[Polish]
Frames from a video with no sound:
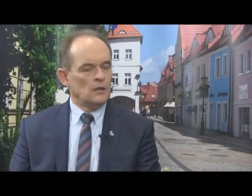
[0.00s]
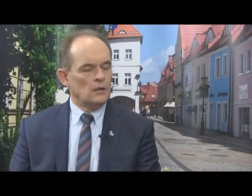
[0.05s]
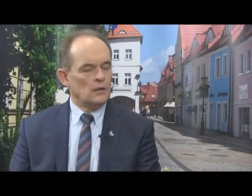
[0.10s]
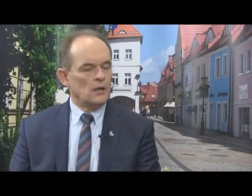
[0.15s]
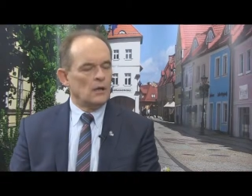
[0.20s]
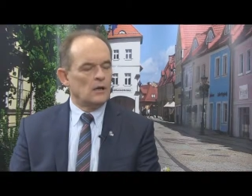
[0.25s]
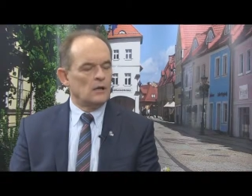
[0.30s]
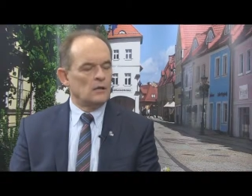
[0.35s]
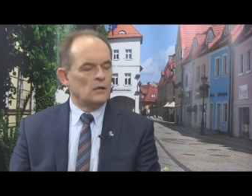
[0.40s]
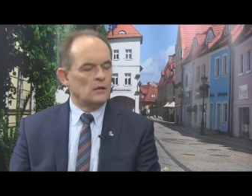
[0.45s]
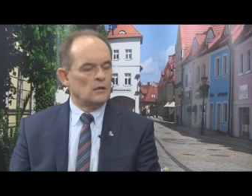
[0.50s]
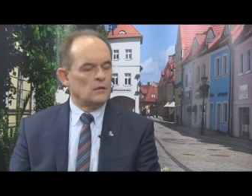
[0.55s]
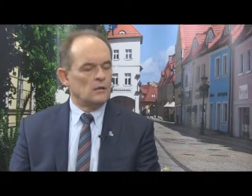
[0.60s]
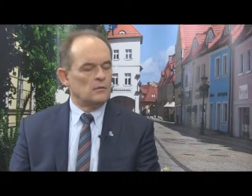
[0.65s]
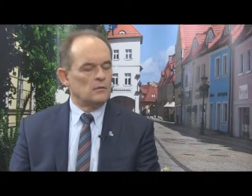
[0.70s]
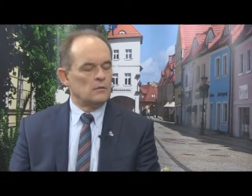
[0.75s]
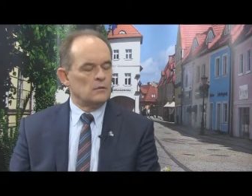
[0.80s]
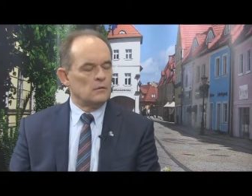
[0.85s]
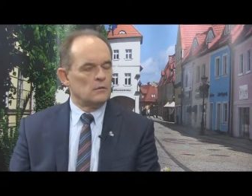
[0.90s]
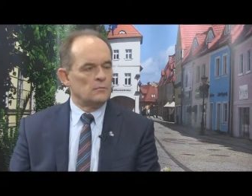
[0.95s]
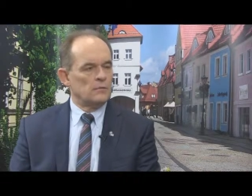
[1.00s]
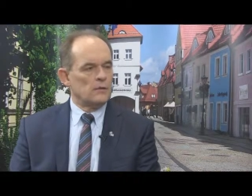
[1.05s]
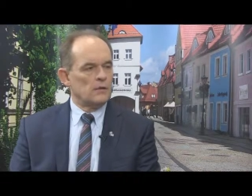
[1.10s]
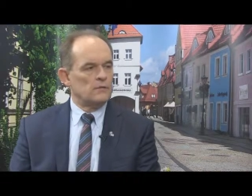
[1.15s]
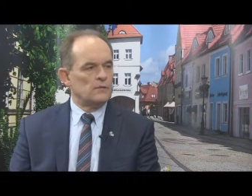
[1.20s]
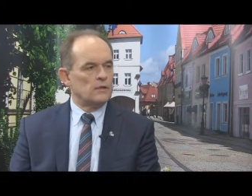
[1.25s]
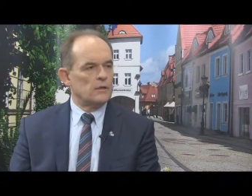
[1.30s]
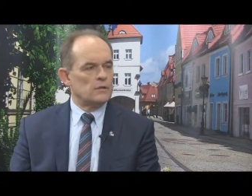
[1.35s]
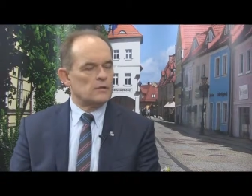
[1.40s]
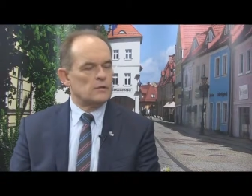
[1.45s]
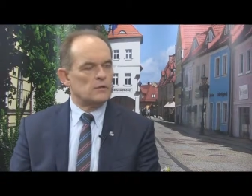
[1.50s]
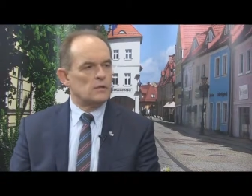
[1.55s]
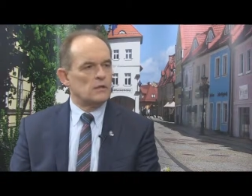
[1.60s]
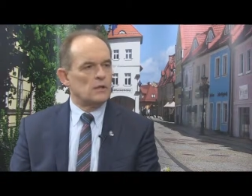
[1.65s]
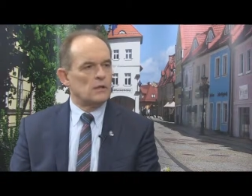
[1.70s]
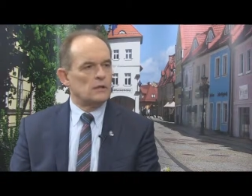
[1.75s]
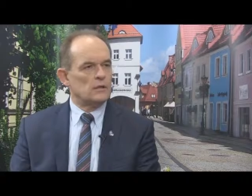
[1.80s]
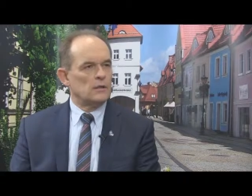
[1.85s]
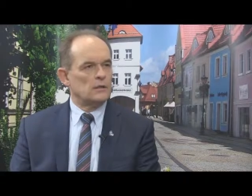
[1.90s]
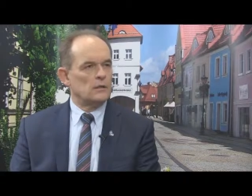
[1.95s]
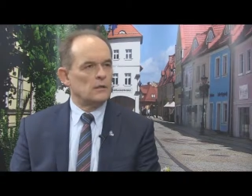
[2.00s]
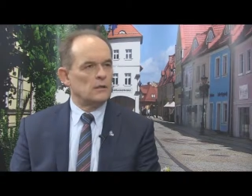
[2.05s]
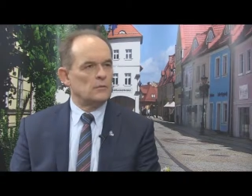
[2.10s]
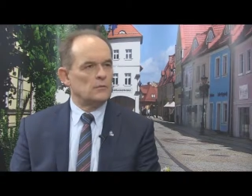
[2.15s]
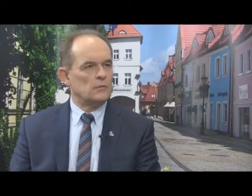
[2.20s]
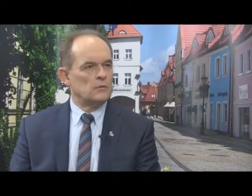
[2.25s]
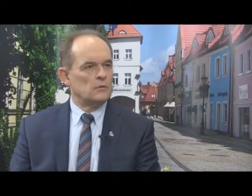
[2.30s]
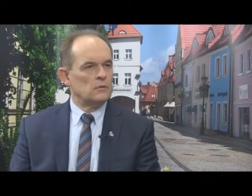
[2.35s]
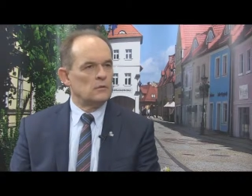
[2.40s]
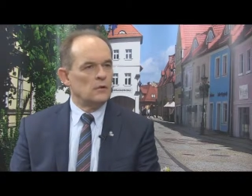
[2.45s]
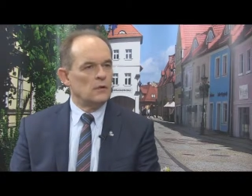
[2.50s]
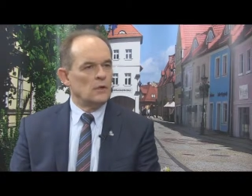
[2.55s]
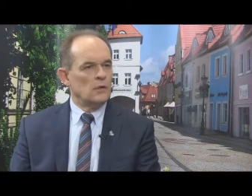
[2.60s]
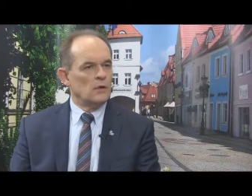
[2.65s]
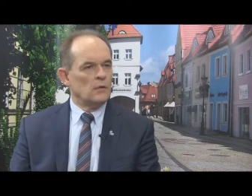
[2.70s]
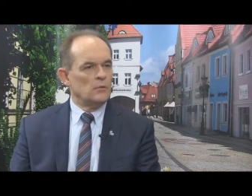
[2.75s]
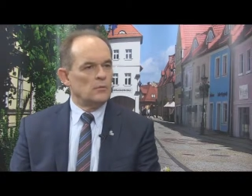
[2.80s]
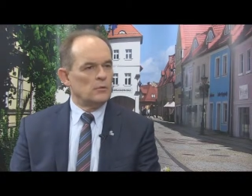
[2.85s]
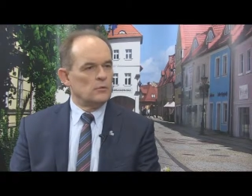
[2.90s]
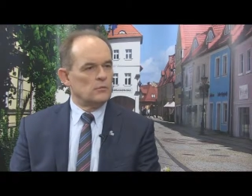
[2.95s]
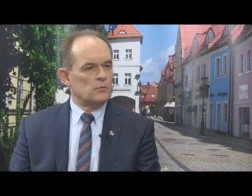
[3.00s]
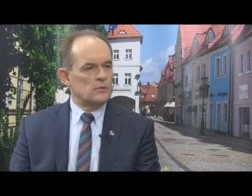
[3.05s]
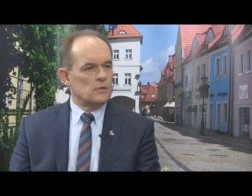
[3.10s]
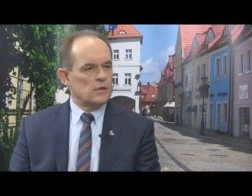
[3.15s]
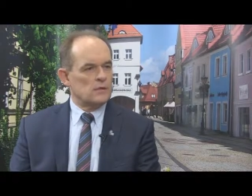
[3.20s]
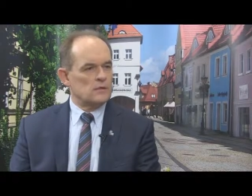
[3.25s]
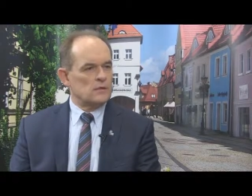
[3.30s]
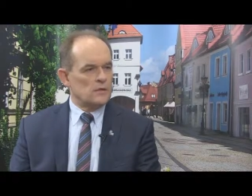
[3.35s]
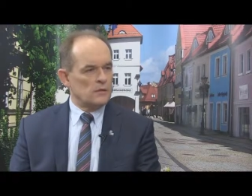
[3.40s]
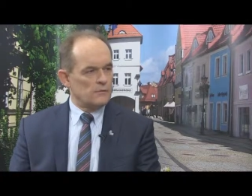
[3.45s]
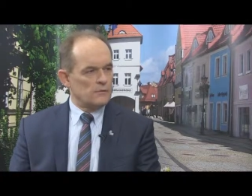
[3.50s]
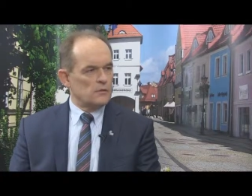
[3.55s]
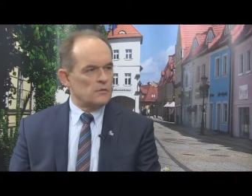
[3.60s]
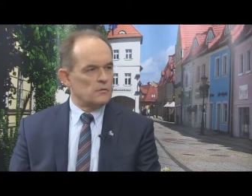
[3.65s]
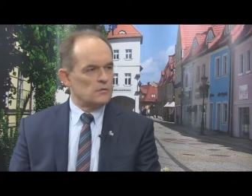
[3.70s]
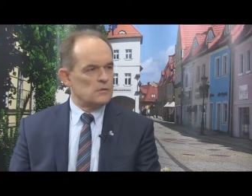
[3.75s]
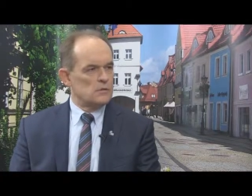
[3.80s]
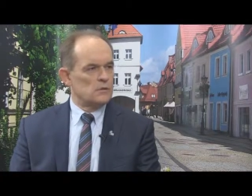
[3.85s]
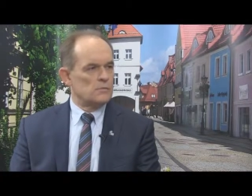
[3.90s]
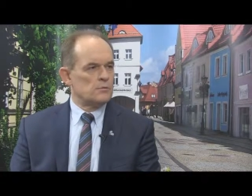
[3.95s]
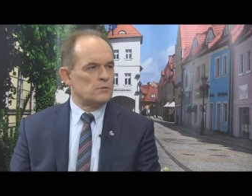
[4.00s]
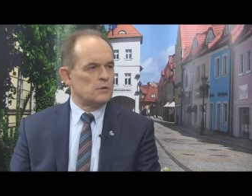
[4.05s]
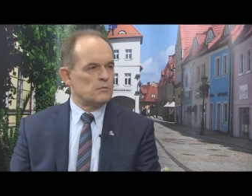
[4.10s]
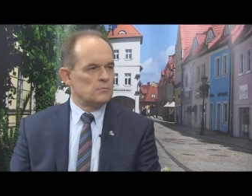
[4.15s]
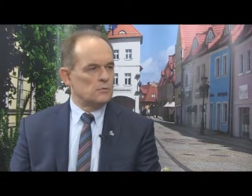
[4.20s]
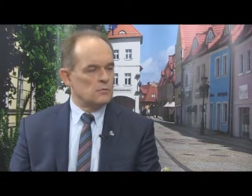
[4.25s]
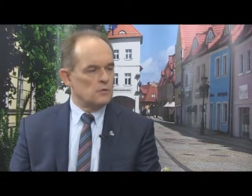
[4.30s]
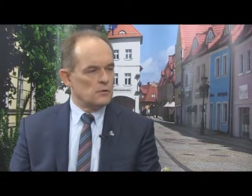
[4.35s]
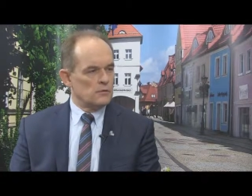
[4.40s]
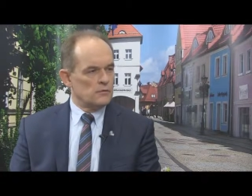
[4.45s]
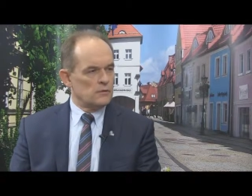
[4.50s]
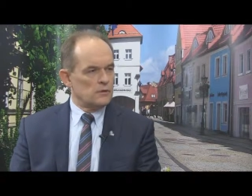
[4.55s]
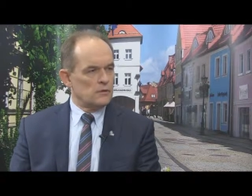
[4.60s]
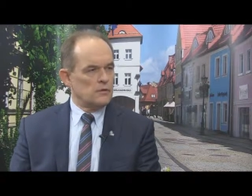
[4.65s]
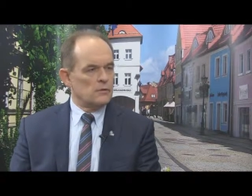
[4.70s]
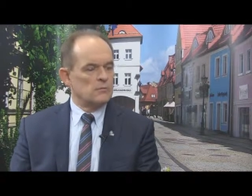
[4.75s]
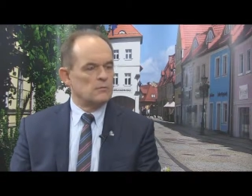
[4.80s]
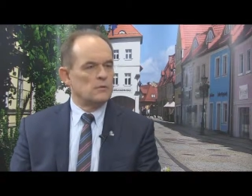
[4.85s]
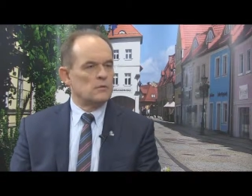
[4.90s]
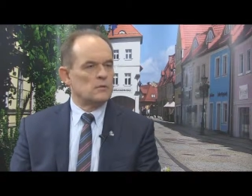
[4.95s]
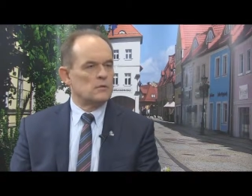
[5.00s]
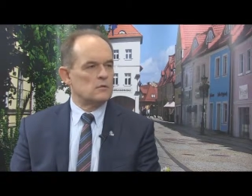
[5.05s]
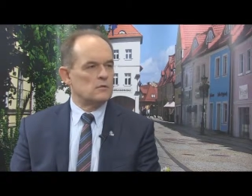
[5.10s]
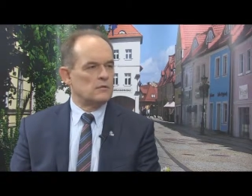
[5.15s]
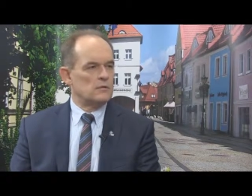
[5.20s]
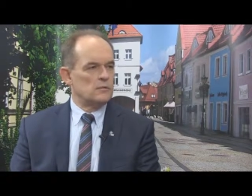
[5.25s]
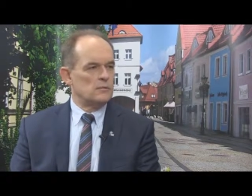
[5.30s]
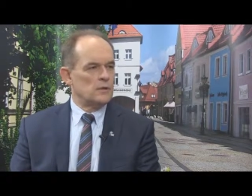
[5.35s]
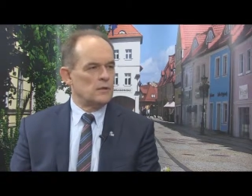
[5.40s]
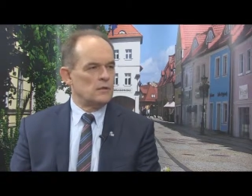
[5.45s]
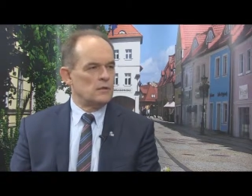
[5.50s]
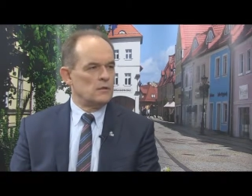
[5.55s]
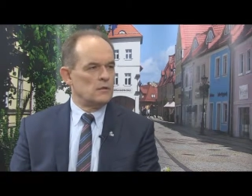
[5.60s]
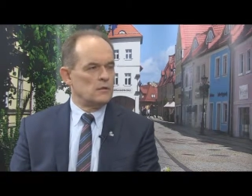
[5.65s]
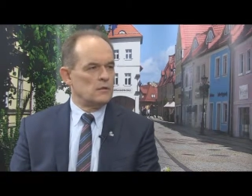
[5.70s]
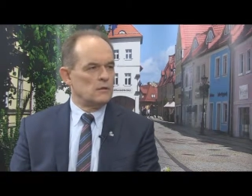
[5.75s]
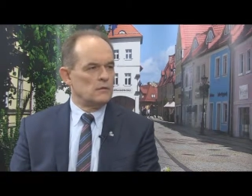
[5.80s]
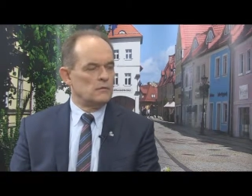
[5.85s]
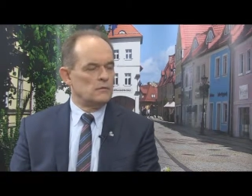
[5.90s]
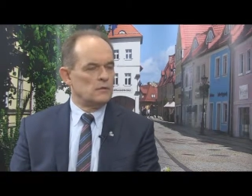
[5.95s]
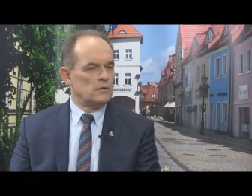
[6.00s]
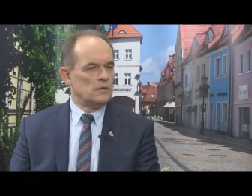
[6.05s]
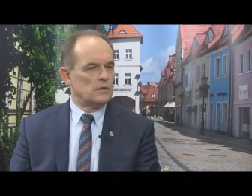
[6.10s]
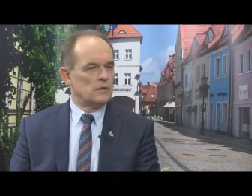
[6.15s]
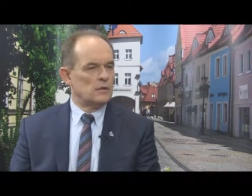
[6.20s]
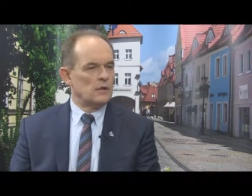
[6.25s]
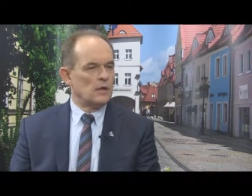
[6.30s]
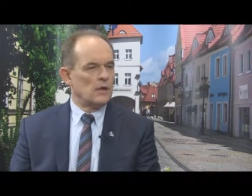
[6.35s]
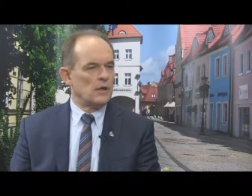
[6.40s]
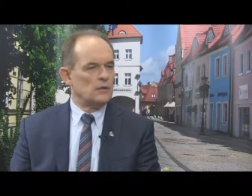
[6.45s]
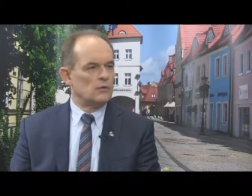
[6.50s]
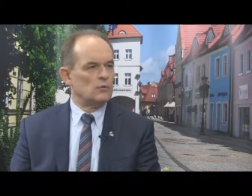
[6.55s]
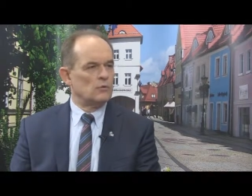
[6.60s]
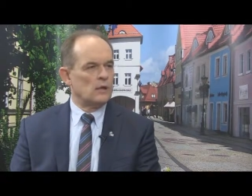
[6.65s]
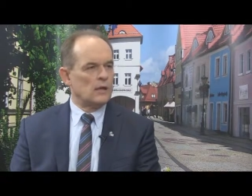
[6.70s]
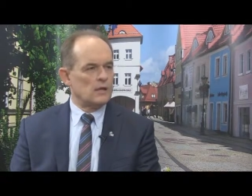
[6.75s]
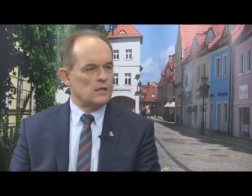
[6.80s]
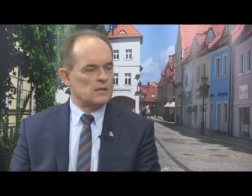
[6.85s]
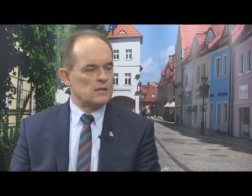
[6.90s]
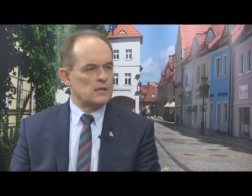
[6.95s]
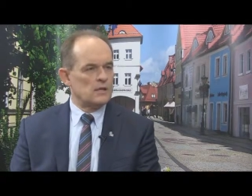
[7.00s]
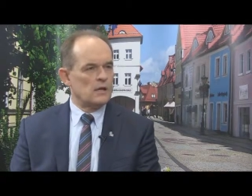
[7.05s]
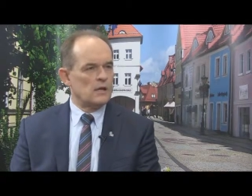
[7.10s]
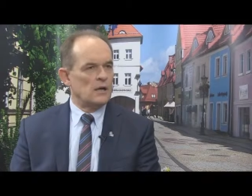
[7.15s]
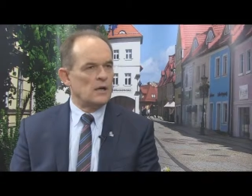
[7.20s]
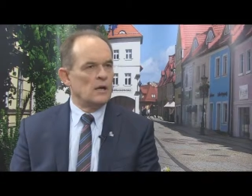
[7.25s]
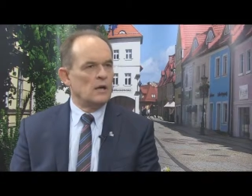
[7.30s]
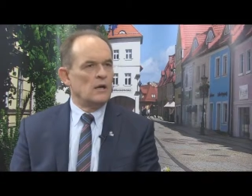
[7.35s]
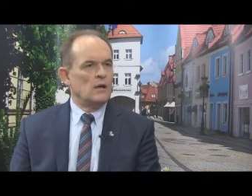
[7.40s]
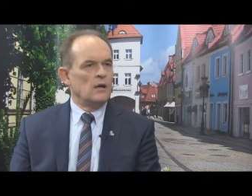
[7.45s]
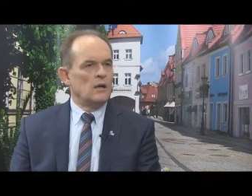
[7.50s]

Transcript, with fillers: Tak, e, to prawda, trzy lata temu był czas rewolucji, przebudowy boksów śmietnikowych, edukacja